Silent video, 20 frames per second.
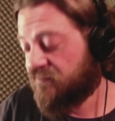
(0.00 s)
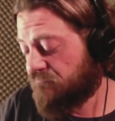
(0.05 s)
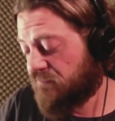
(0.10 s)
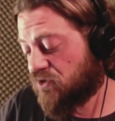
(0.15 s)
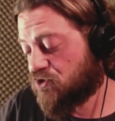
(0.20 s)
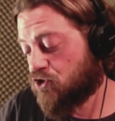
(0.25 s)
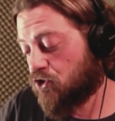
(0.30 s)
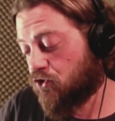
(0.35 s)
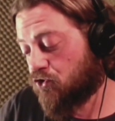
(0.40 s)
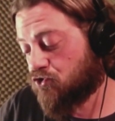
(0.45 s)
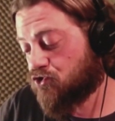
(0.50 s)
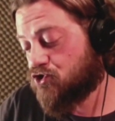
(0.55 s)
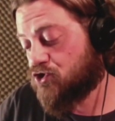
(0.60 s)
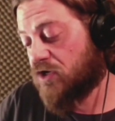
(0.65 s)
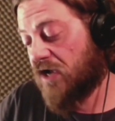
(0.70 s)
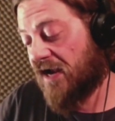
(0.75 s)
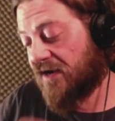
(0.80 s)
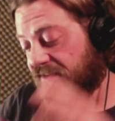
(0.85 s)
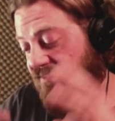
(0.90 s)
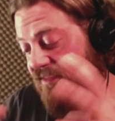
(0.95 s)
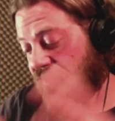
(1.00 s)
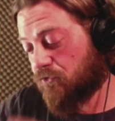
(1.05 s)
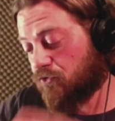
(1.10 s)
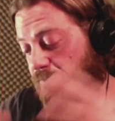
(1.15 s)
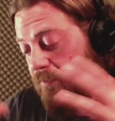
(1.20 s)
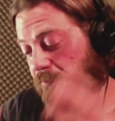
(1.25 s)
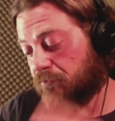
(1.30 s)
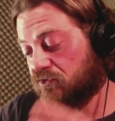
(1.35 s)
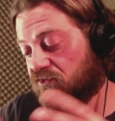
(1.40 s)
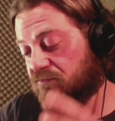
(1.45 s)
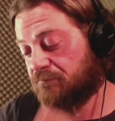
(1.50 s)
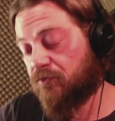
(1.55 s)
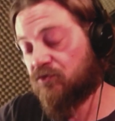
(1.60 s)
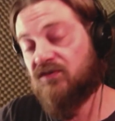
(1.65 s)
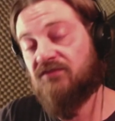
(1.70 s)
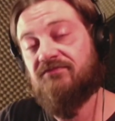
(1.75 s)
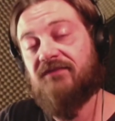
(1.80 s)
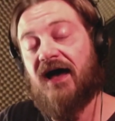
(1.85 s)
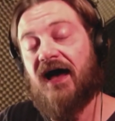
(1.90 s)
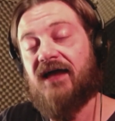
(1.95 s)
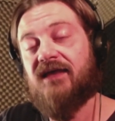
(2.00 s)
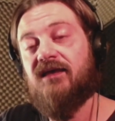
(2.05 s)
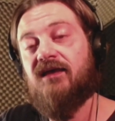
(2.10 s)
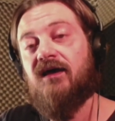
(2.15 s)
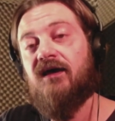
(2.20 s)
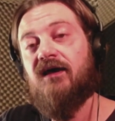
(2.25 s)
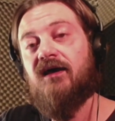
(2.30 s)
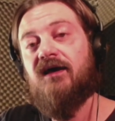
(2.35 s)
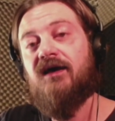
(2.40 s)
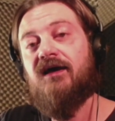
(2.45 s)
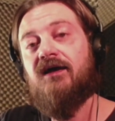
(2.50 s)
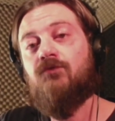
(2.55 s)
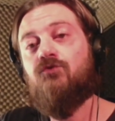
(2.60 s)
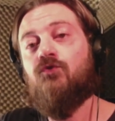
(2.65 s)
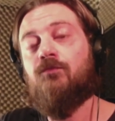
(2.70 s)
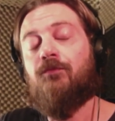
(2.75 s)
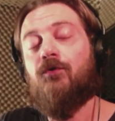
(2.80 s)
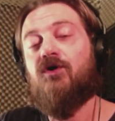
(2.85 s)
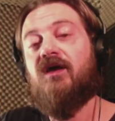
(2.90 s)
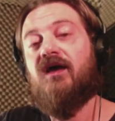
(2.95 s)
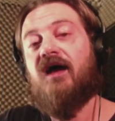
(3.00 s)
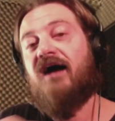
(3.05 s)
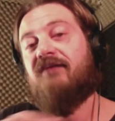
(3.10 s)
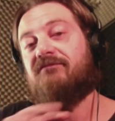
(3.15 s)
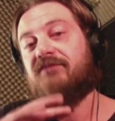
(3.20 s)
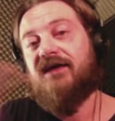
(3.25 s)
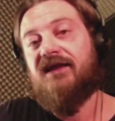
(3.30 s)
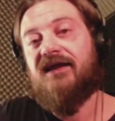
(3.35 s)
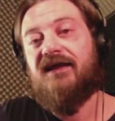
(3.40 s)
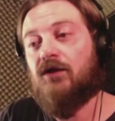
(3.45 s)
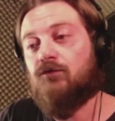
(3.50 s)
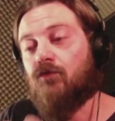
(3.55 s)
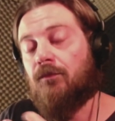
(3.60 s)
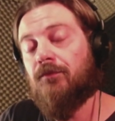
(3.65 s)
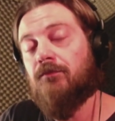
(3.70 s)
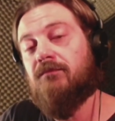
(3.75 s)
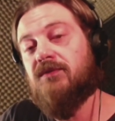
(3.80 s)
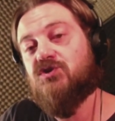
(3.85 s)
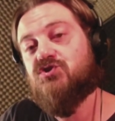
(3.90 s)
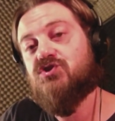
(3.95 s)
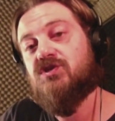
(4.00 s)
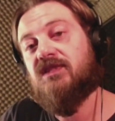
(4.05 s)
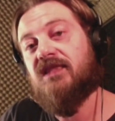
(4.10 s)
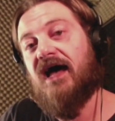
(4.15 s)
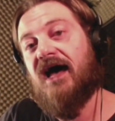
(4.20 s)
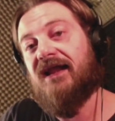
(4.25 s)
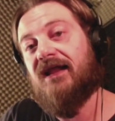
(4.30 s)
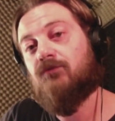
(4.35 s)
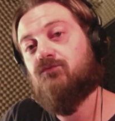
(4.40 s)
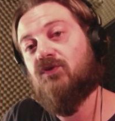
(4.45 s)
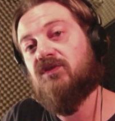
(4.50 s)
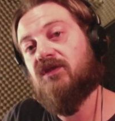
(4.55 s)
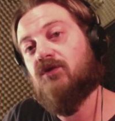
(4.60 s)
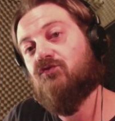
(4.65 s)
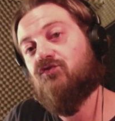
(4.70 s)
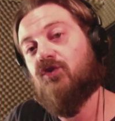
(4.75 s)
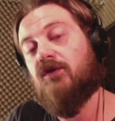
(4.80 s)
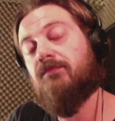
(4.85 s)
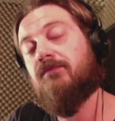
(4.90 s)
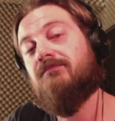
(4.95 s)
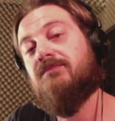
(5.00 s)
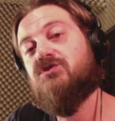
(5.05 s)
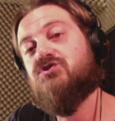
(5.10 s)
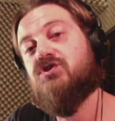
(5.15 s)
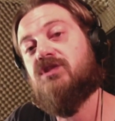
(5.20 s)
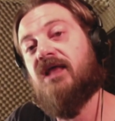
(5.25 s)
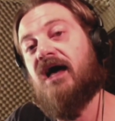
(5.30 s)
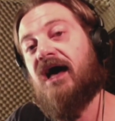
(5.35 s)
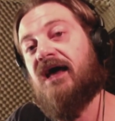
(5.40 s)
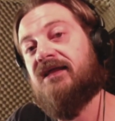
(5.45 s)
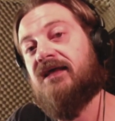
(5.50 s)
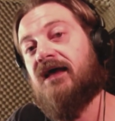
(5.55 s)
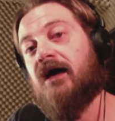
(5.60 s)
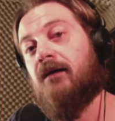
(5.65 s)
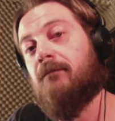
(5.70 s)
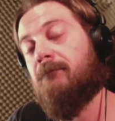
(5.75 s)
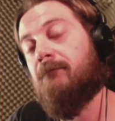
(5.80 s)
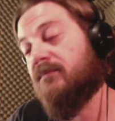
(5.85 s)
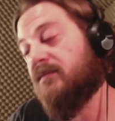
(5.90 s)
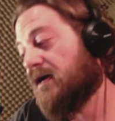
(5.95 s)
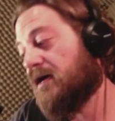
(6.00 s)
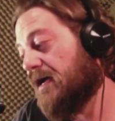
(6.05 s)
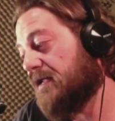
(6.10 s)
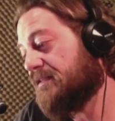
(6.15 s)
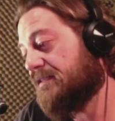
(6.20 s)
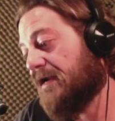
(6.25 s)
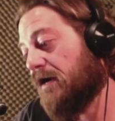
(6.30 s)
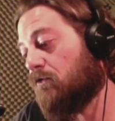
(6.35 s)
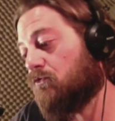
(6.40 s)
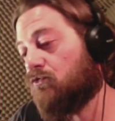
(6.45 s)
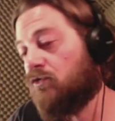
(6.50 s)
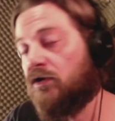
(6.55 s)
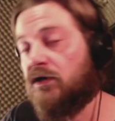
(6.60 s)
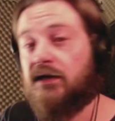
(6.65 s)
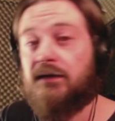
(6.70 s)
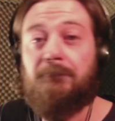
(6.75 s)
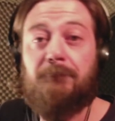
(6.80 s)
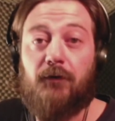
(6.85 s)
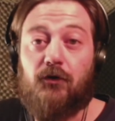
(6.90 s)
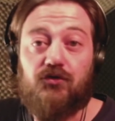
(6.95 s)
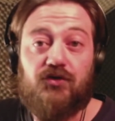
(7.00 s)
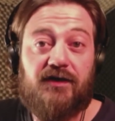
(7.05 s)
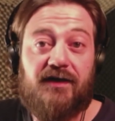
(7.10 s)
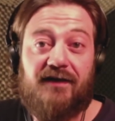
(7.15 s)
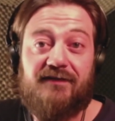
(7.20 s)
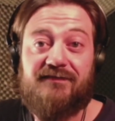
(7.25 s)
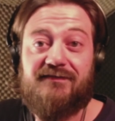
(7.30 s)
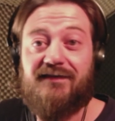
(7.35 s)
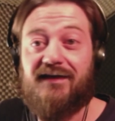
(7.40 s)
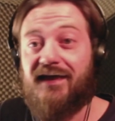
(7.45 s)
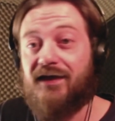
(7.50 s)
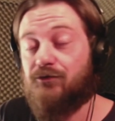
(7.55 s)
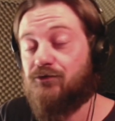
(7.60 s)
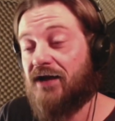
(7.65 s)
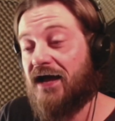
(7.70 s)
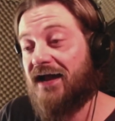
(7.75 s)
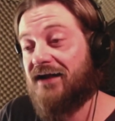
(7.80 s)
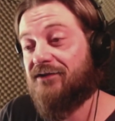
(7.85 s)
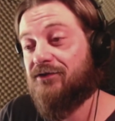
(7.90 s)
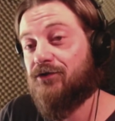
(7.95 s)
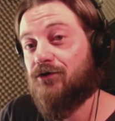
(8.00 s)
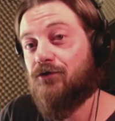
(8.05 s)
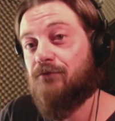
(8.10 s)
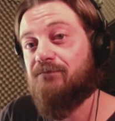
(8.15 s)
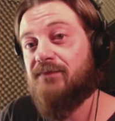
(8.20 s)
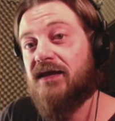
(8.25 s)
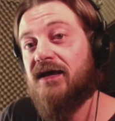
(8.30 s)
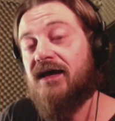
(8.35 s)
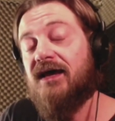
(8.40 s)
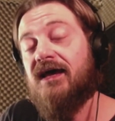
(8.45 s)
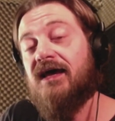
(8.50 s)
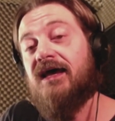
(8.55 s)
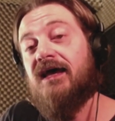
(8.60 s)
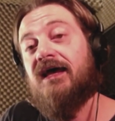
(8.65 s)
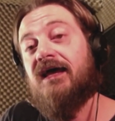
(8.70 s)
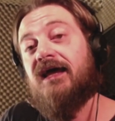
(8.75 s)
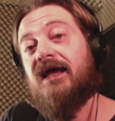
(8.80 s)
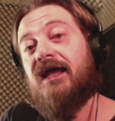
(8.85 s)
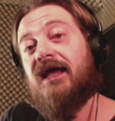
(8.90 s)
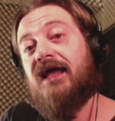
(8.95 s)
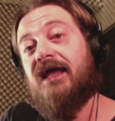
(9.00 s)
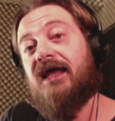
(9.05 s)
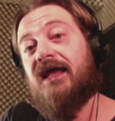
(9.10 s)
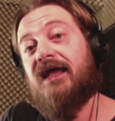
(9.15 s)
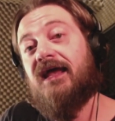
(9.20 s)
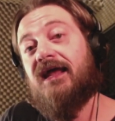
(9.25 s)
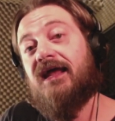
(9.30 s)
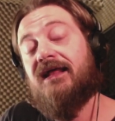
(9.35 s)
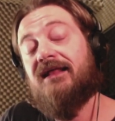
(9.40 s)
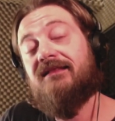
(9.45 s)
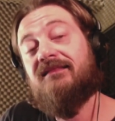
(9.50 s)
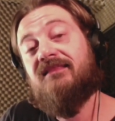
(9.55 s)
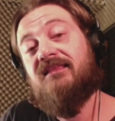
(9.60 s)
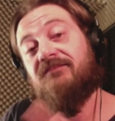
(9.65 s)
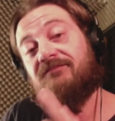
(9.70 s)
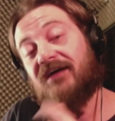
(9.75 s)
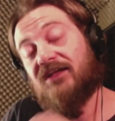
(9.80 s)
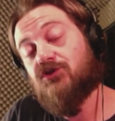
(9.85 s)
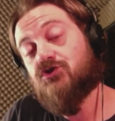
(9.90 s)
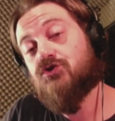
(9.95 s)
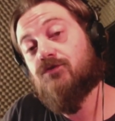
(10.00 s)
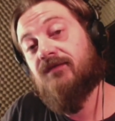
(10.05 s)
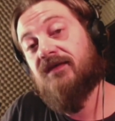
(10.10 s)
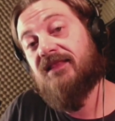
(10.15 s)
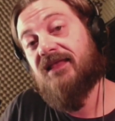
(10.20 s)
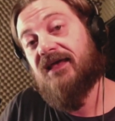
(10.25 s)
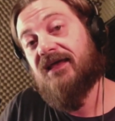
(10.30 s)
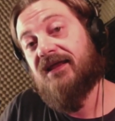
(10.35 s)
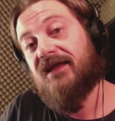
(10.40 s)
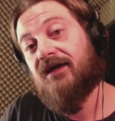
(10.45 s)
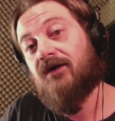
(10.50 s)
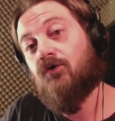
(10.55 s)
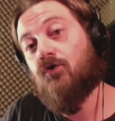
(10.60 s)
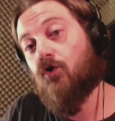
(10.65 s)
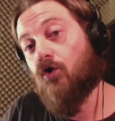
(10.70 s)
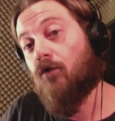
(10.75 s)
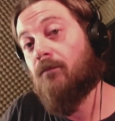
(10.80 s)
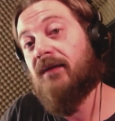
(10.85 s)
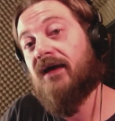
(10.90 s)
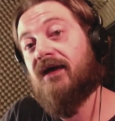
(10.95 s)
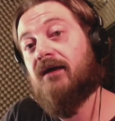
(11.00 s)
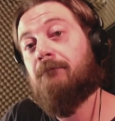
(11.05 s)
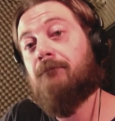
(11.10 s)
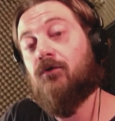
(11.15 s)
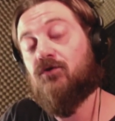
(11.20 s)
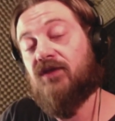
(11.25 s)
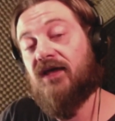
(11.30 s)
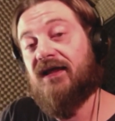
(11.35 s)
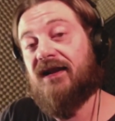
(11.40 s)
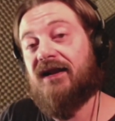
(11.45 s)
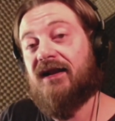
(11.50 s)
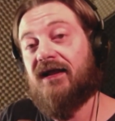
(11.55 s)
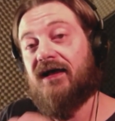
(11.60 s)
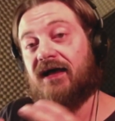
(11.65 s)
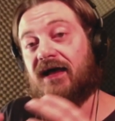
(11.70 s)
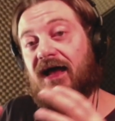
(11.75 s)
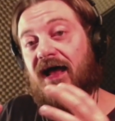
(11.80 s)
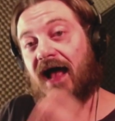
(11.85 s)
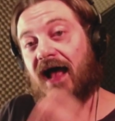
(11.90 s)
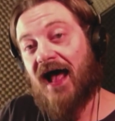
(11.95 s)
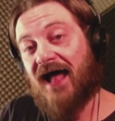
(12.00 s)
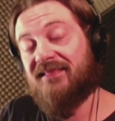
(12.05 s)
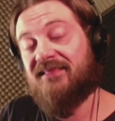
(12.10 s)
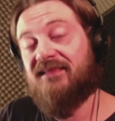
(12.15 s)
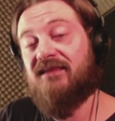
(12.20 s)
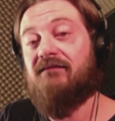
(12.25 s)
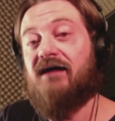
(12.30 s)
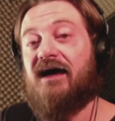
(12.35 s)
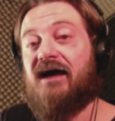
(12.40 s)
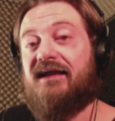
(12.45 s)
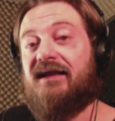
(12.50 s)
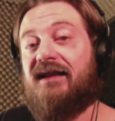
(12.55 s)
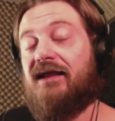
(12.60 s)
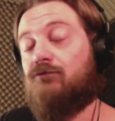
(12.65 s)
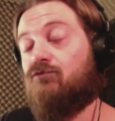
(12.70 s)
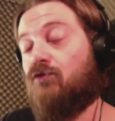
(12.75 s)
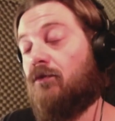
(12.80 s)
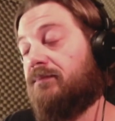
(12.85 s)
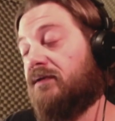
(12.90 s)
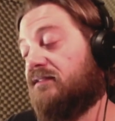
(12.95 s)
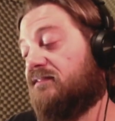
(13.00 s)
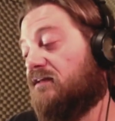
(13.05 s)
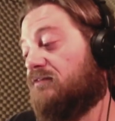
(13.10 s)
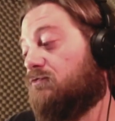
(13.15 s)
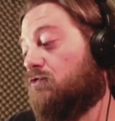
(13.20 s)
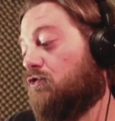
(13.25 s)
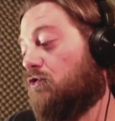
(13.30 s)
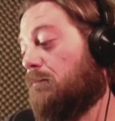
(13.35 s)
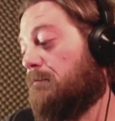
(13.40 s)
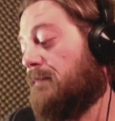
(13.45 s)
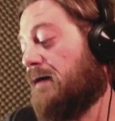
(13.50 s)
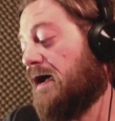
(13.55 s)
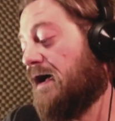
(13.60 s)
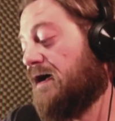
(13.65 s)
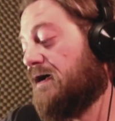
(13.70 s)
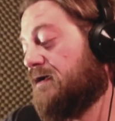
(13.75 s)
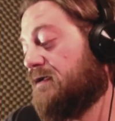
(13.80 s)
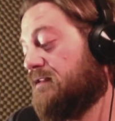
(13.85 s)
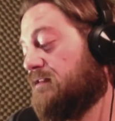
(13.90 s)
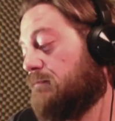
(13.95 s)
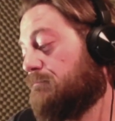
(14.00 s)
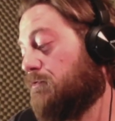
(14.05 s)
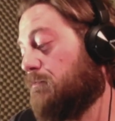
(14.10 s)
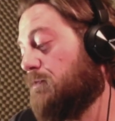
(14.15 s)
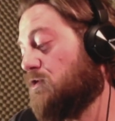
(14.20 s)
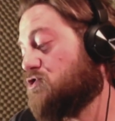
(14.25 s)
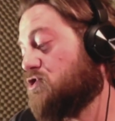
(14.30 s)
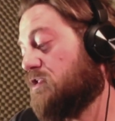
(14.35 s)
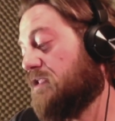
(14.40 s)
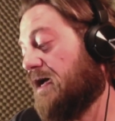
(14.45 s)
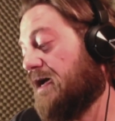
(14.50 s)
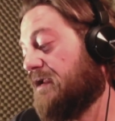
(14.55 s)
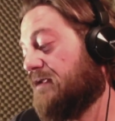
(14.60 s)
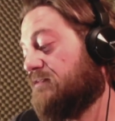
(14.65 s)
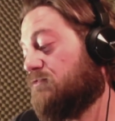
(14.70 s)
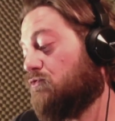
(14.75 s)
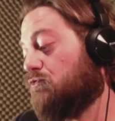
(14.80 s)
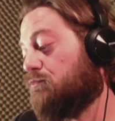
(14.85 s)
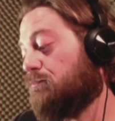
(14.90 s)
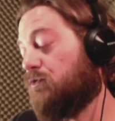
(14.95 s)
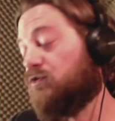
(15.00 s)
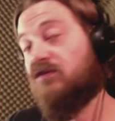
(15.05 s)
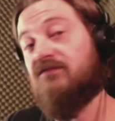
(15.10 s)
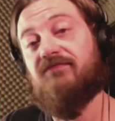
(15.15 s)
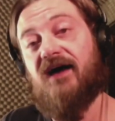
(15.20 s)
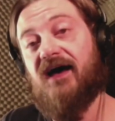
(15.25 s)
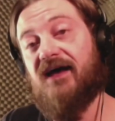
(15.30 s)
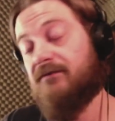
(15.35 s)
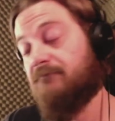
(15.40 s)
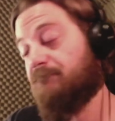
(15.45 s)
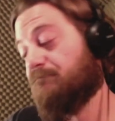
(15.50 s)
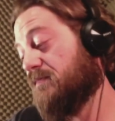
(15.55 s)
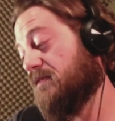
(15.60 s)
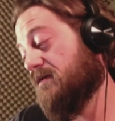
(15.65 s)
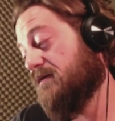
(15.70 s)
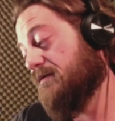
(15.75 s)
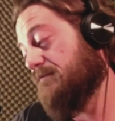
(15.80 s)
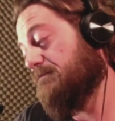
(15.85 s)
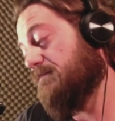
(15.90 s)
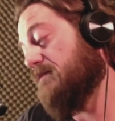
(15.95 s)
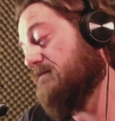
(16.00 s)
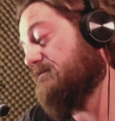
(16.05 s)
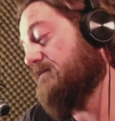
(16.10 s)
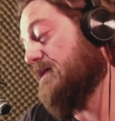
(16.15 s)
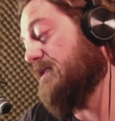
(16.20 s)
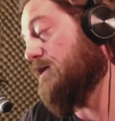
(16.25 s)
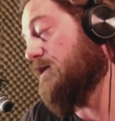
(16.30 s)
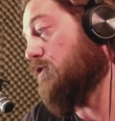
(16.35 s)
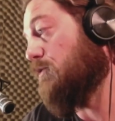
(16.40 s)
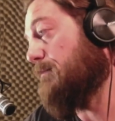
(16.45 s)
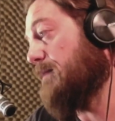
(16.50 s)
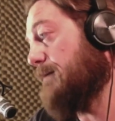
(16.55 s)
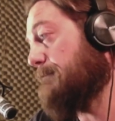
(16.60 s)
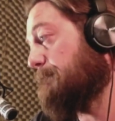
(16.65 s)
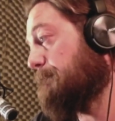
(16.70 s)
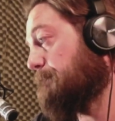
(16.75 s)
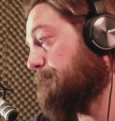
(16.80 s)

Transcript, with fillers: Invece oggi all'interno proprio di Spotify tu puoi avere la tua pubblicità, la tua interruzione pubblicitaria tra un podcast e un altro e ti faccio vedere come poter attivare la tua piattaforma pubblicitaria su Spotify. Vieni con me.